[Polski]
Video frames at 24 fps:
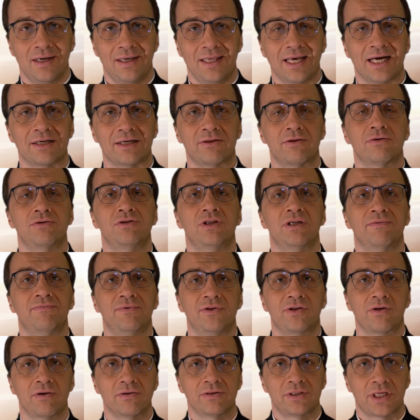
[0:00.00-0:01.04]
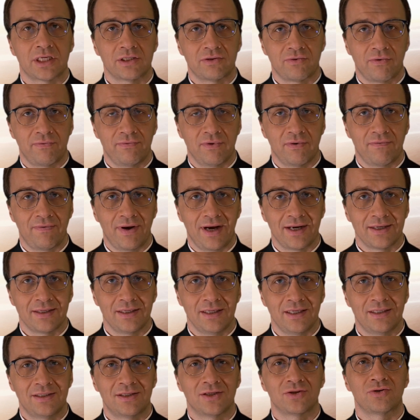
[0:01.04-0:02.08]
jak ktoś cię wytrąca z równowagi,
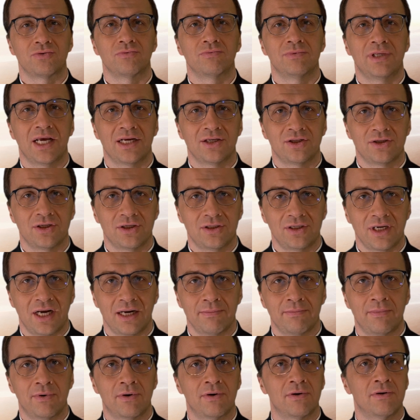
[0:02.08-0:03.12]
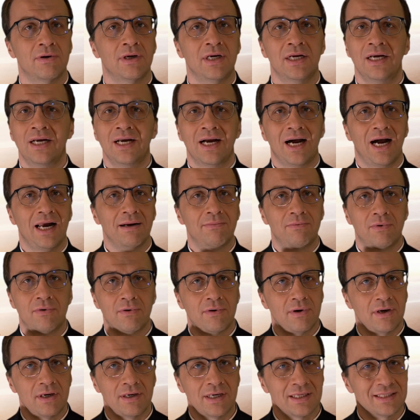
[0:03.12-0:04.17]
i chcesz uderzyć albo,
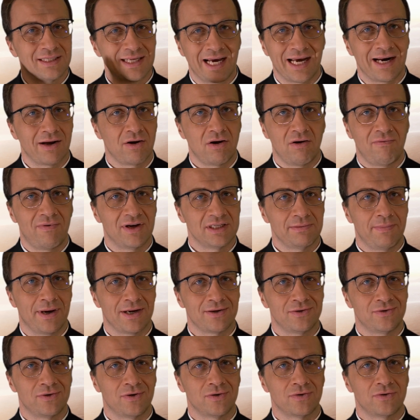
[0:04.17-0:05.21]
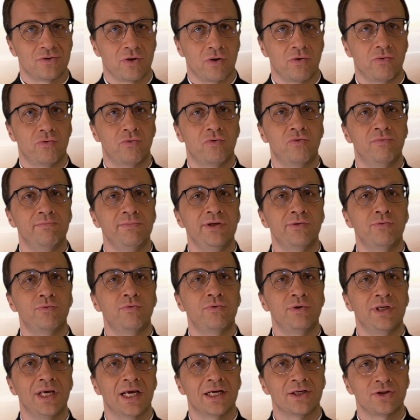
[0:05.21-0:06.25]
albo zareagować bardzo ostro.
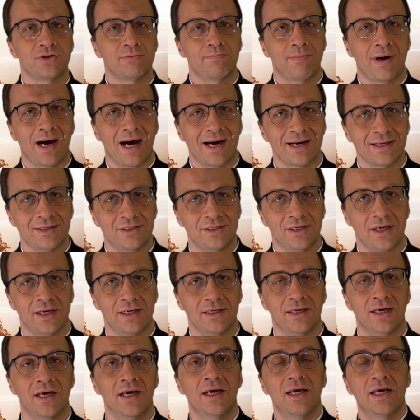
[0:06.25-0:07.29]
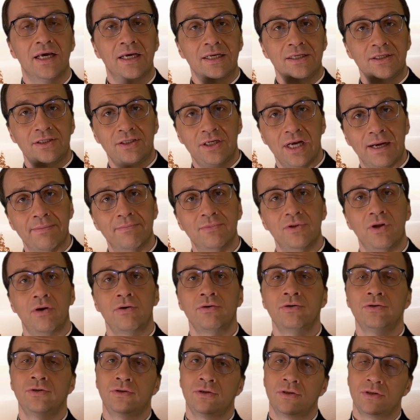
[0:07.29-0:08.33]
Umiłujesz bardziej
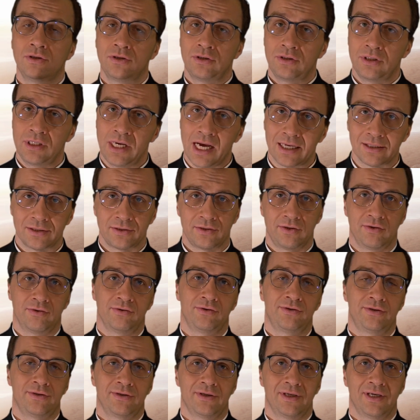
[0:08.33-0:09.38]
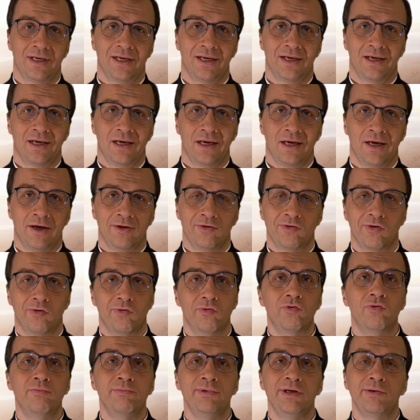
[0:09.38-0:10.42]
ciemność czy jasność? To
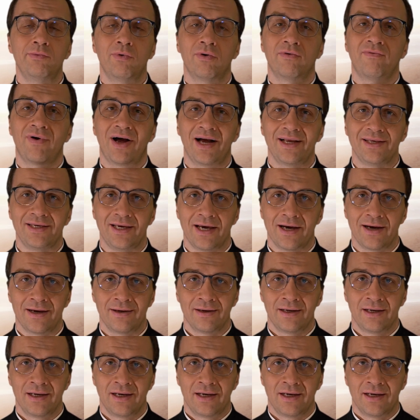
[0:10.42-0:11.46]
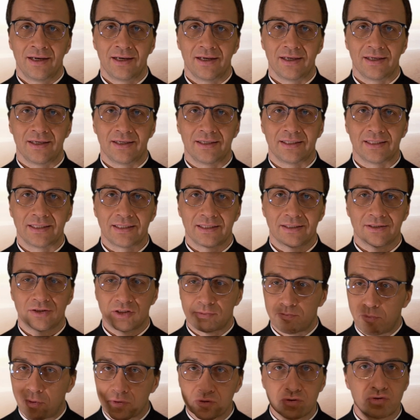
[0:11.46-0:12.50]
umiłowanie y,
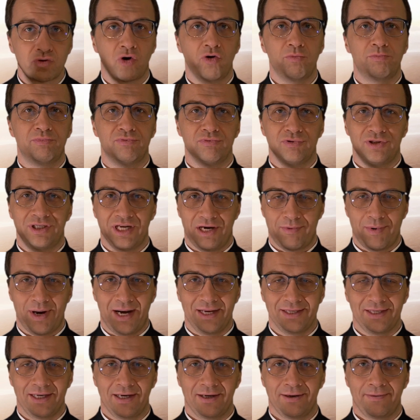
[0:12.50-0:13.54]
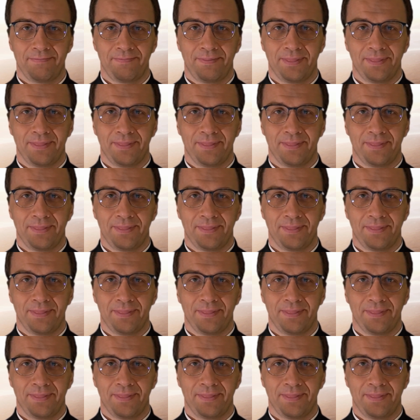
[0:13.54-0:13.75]
sposobu działania